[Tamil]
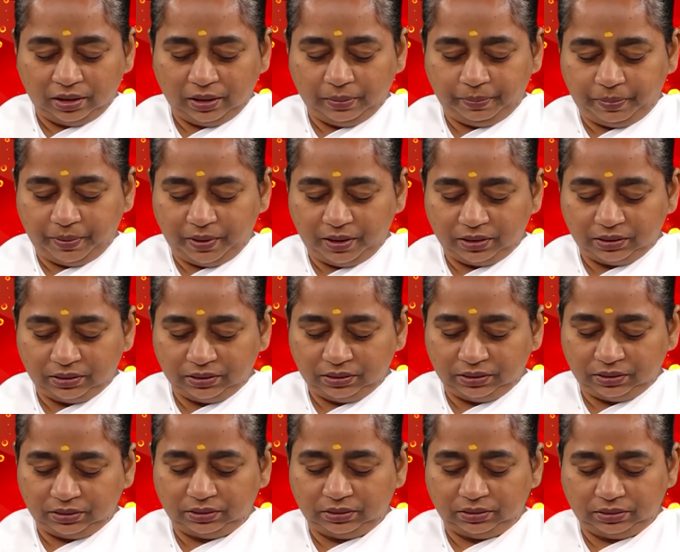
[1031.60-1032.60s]
இப்பொழுது
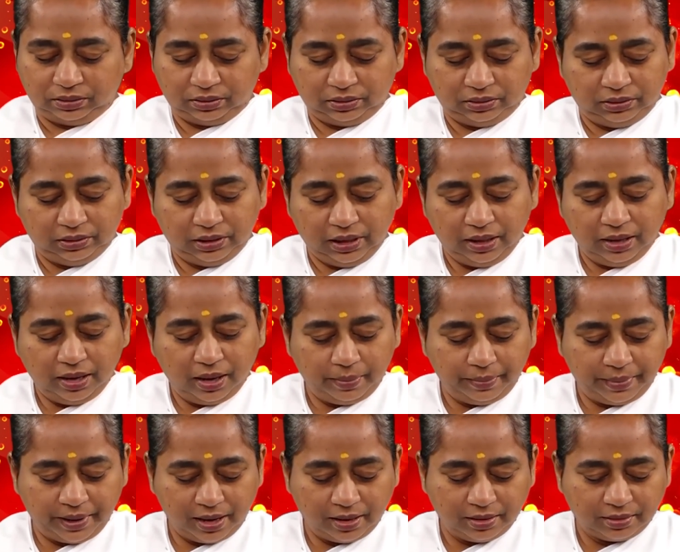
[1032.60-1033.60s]

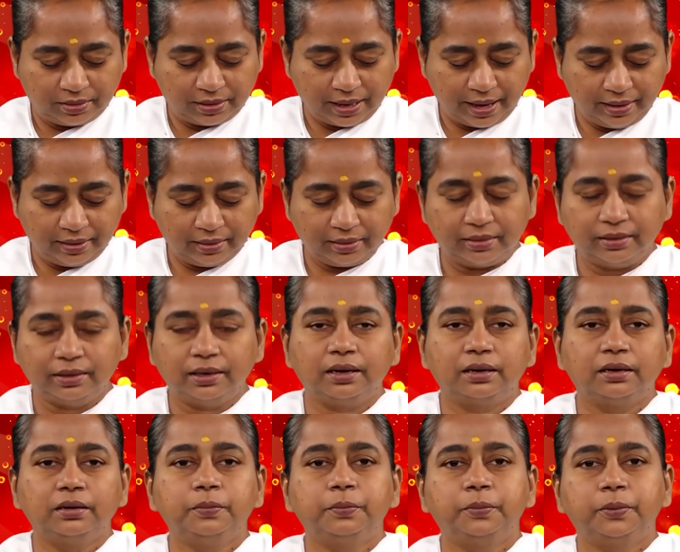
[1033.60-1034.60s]
எல்லாமே
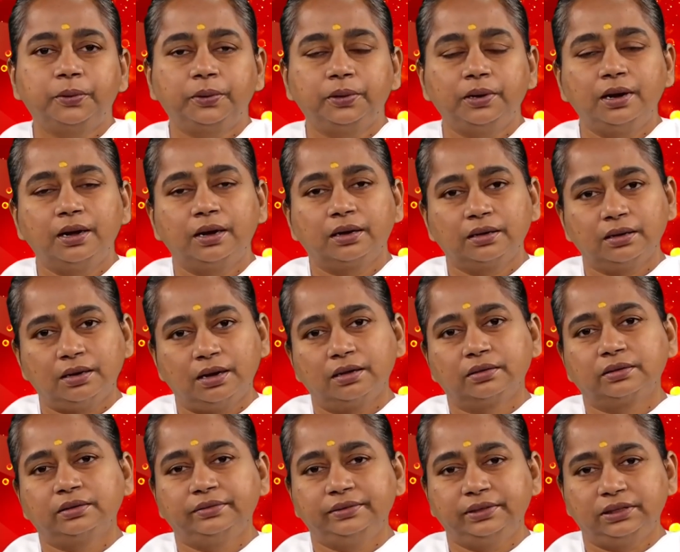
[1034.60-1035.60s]
செயற்கையான பொருளாக
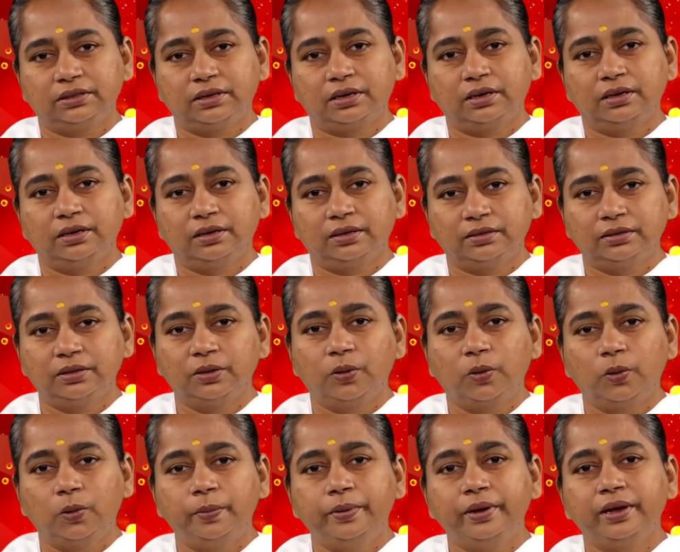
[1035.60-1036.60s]
ஆகிவிட்டான இந்த
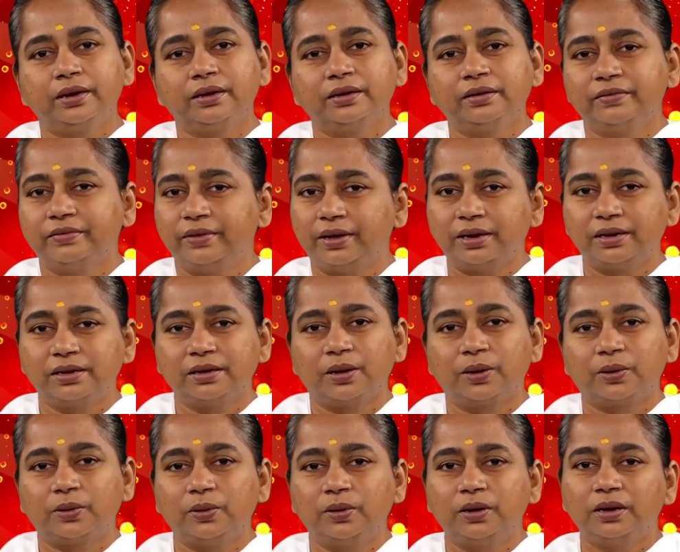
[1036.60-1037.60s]
குபேரன் வேற
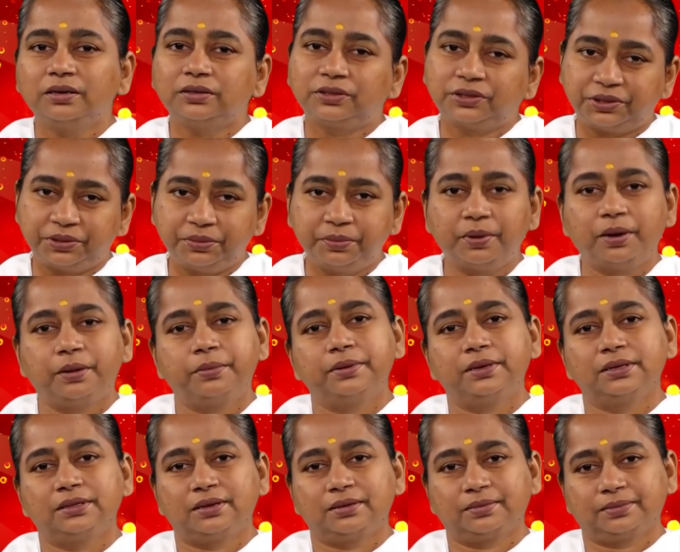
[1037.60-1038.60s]
யாரும் இல்ல
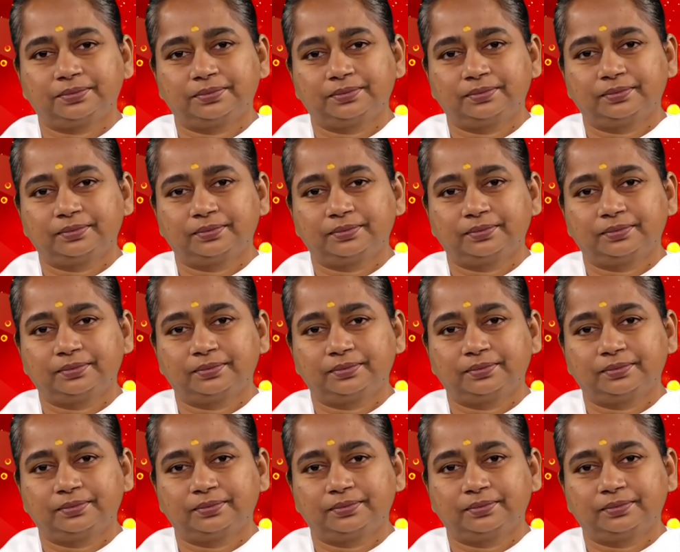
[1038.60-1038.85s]
சிவாபா தான்